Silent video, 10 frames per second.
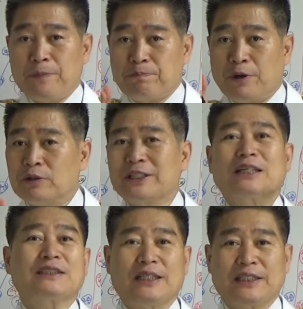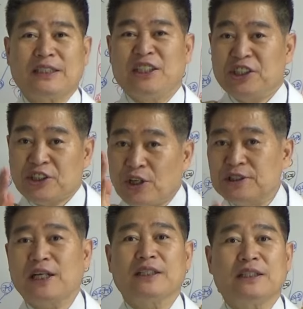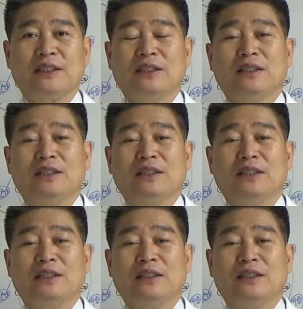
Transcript: 명당짜리, 혈자리,